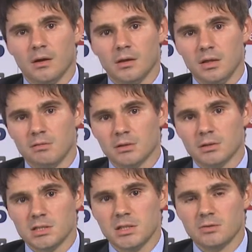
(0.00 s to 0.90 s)
Евро,
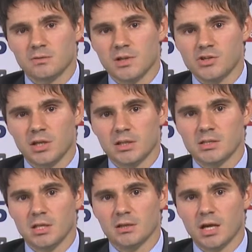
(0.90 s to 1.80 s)
достигнув в начале
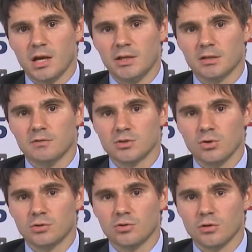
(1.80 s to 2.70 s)
недели локальных
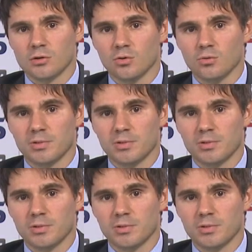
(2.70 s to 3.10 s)
высот к доллару,